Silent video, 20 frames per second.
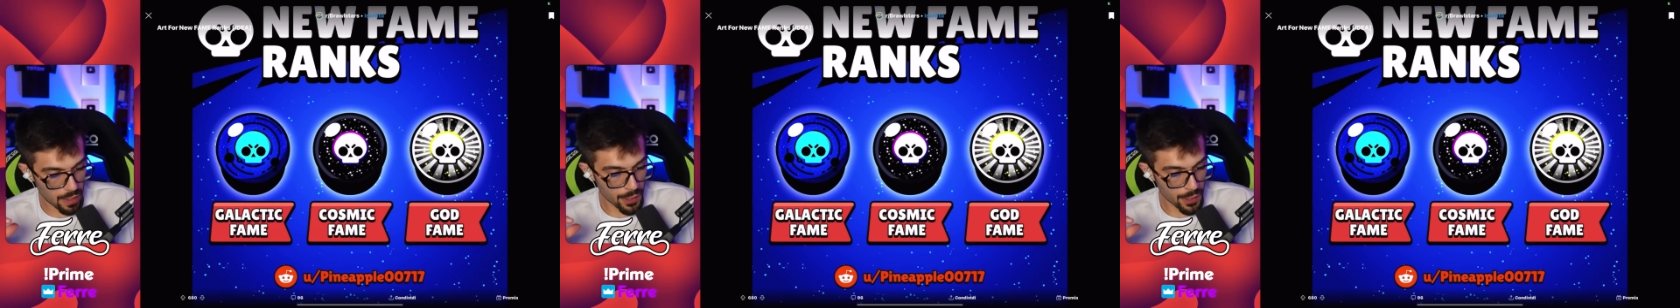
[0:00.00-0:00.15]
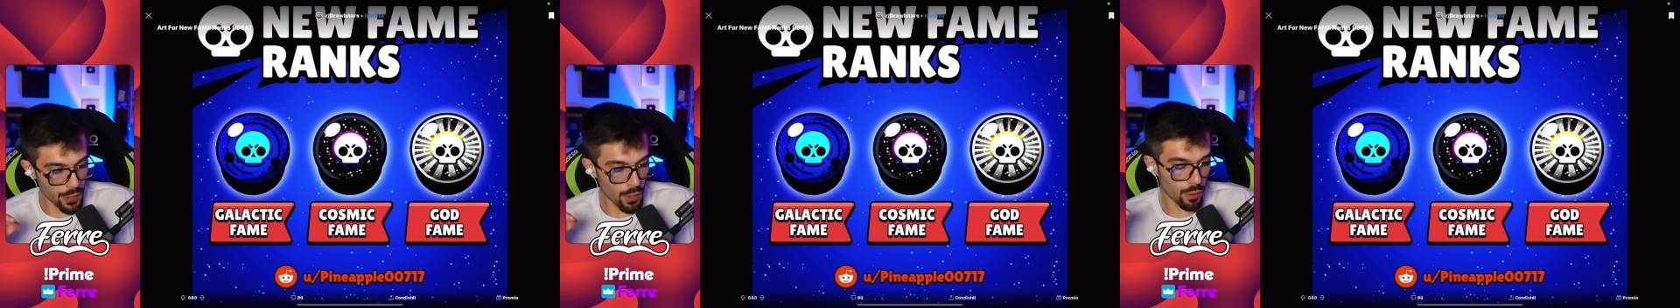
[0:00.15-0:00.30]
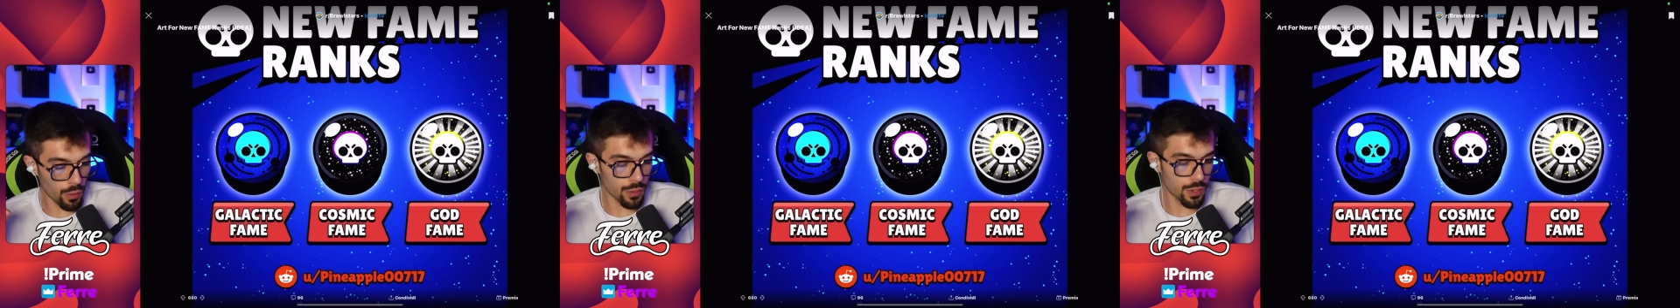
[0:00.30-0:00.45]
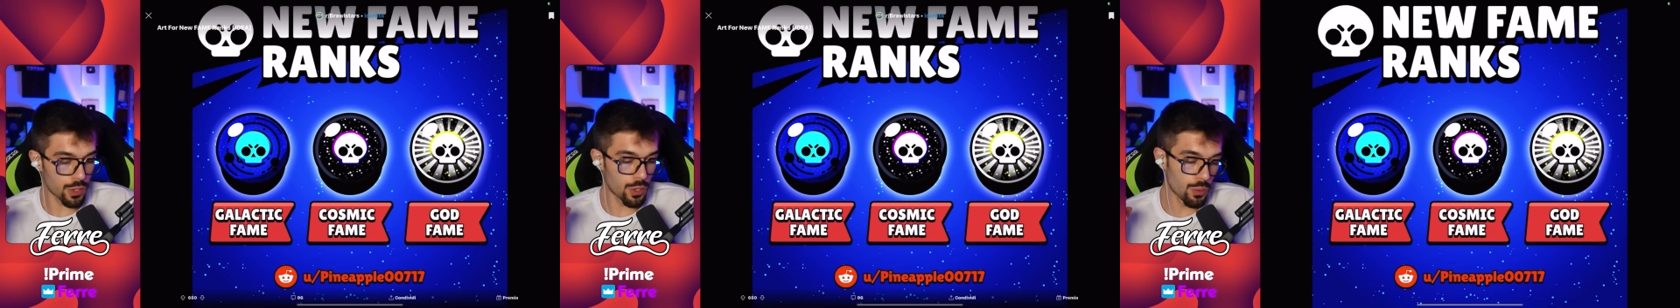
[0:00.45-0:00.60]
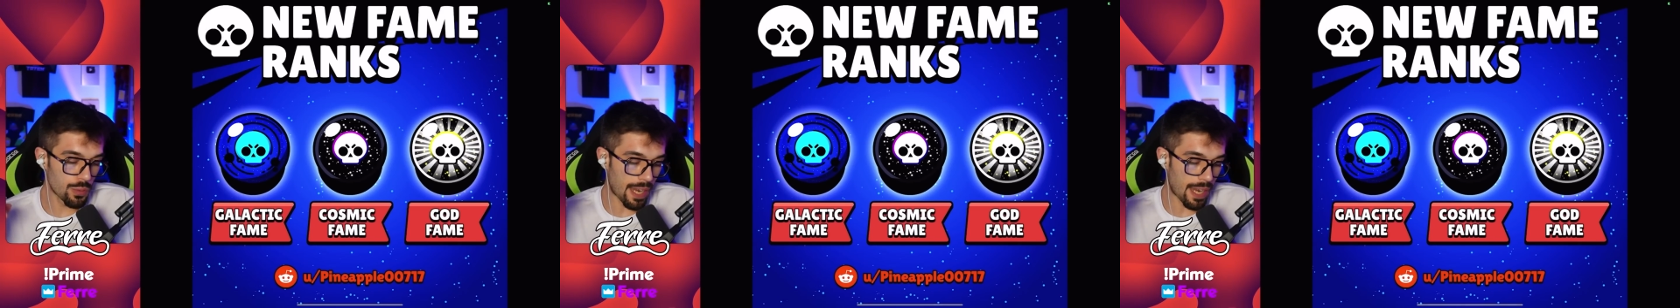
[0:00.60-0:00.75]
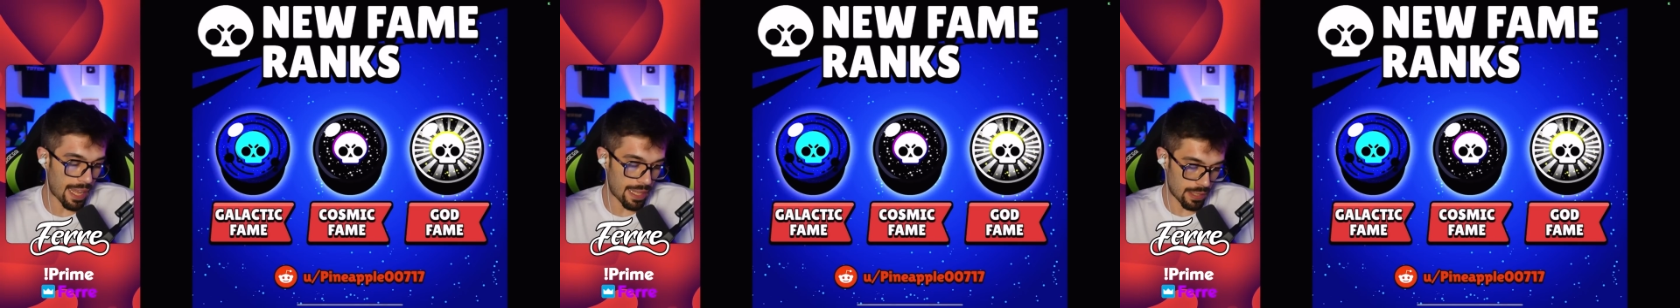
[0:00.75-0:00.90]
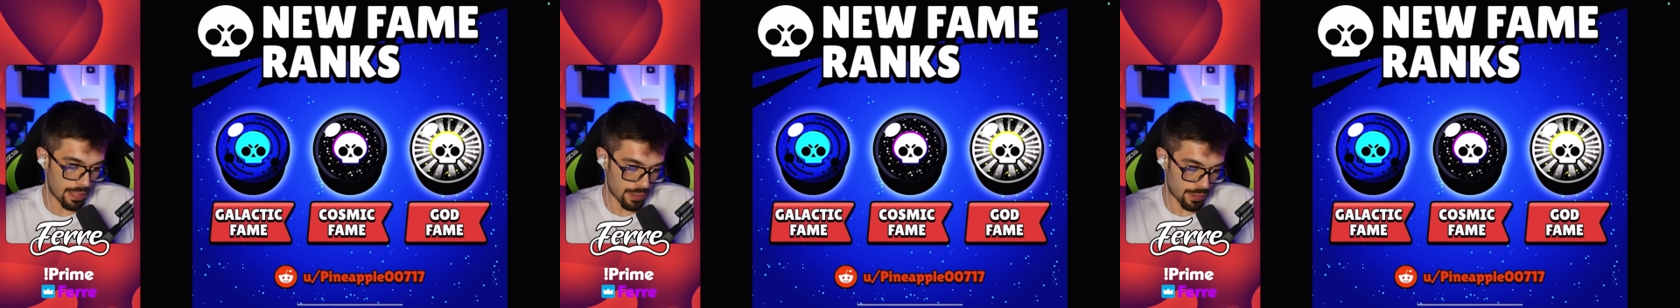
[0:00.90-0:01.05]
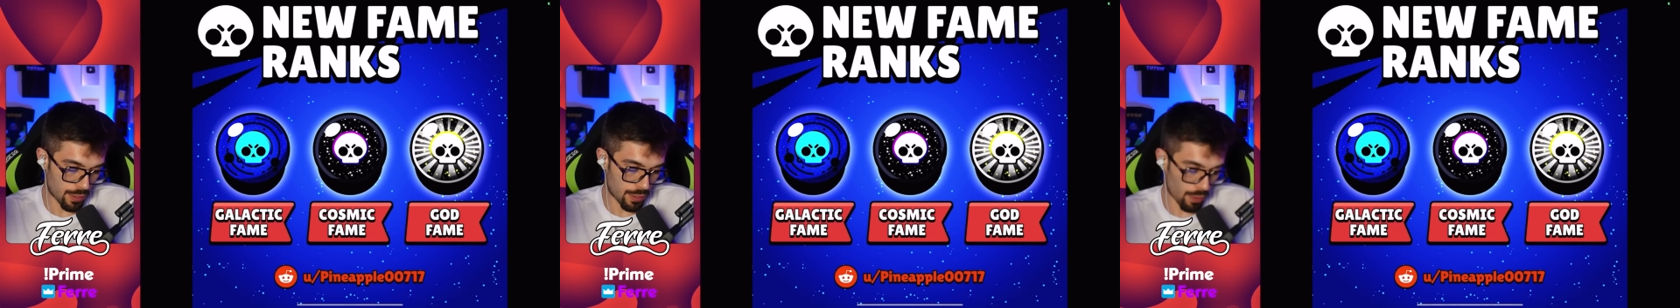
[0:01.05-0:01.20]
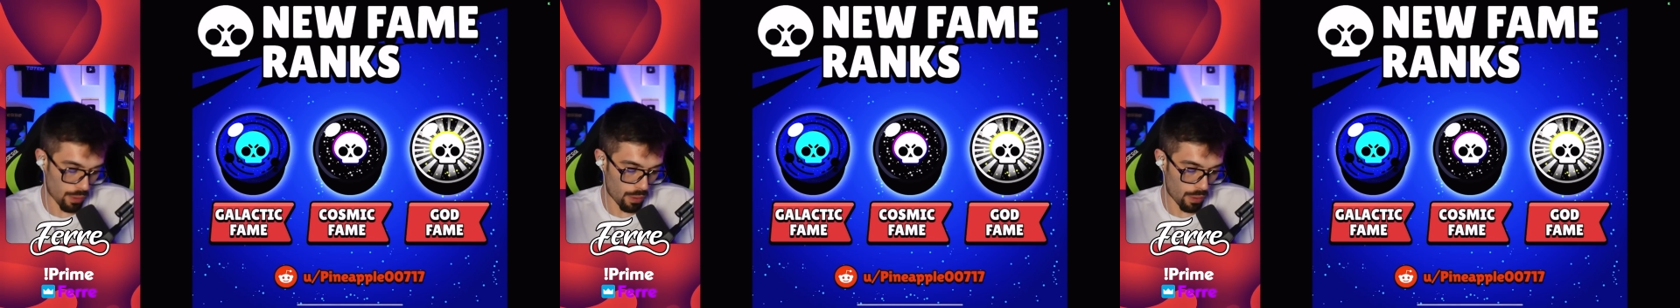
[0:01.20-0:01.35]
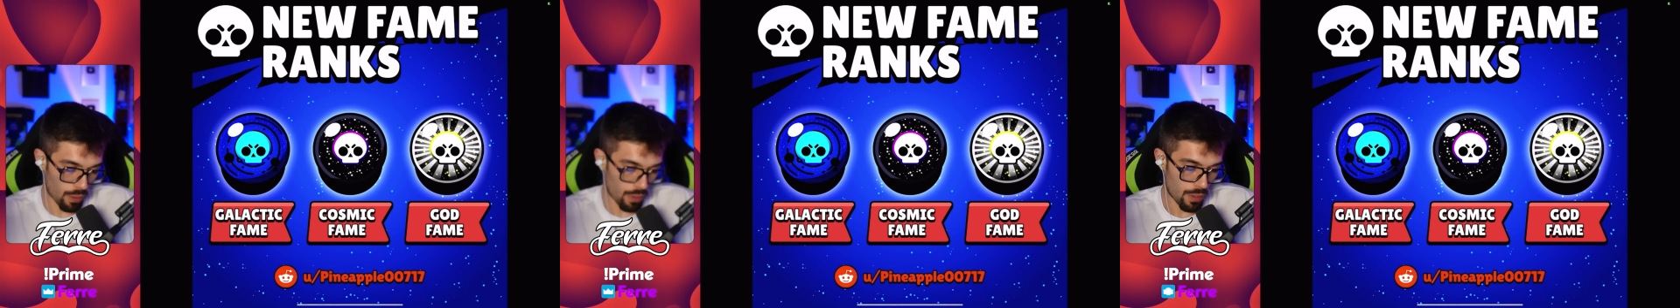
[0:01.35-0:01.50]
non di un
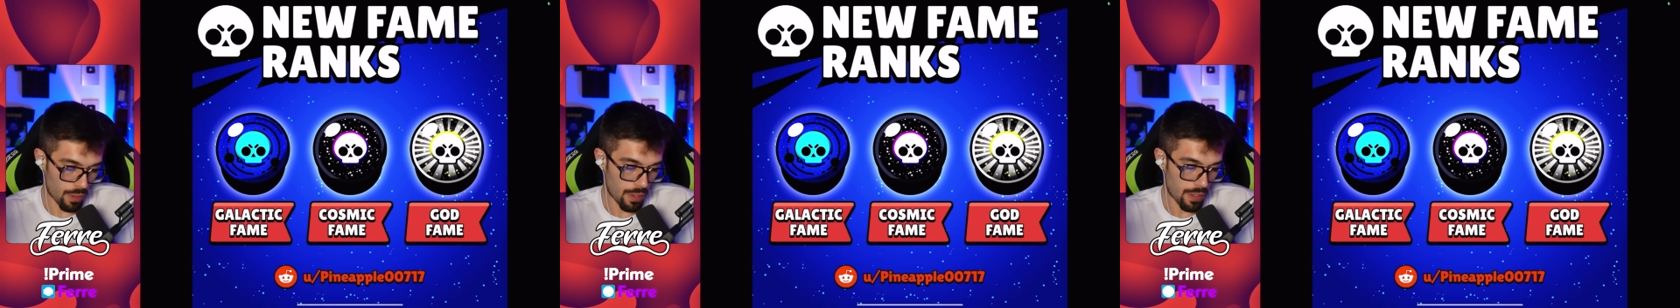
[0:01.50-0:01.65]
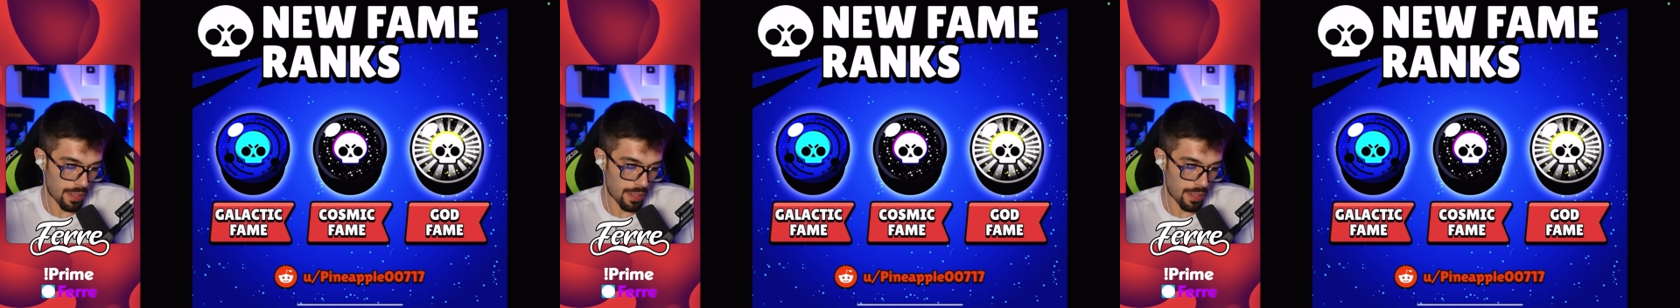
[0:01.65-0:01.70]
altro